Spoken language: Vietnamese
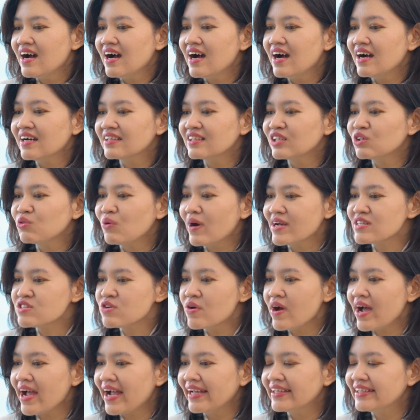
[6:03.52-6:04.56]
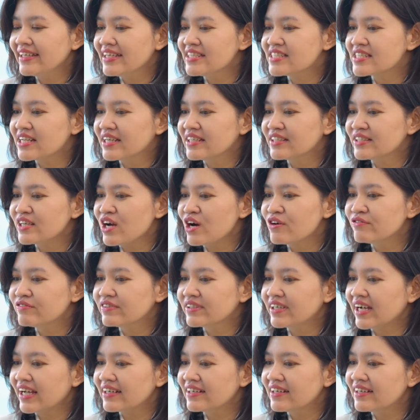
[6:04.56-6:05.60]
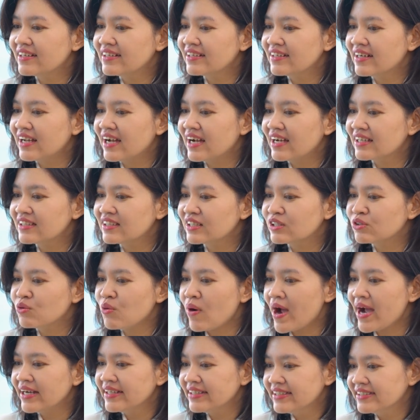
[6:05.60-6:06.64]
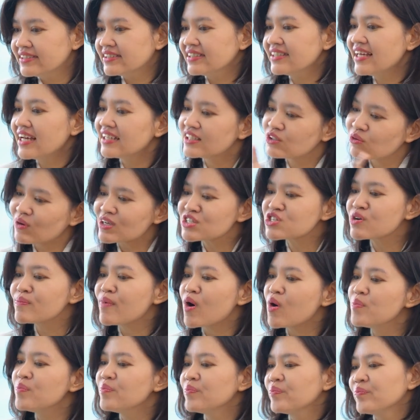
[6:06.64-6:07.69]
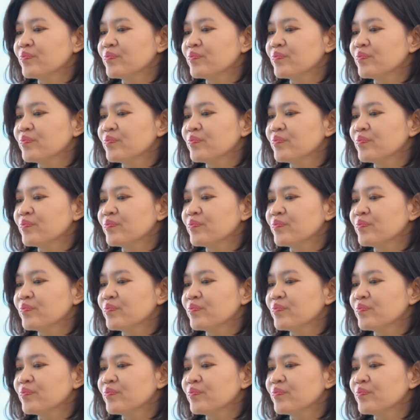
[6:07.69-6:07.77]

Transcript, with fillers: À, từ khóa số hai thì trình cho Phương Anh từ khóa ở giữa nha, từ khóa số bốn.